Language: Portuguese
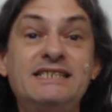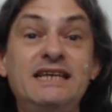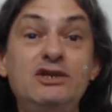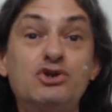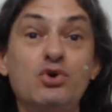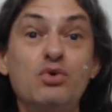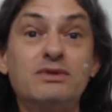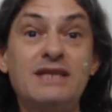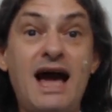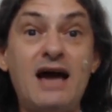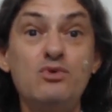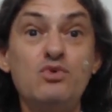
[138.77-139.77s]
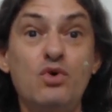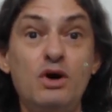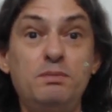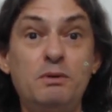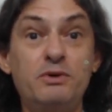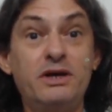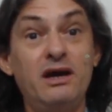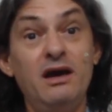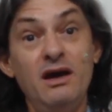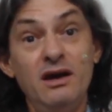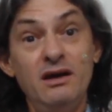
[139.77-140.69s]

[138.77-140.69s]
sem soltar o corpo, porque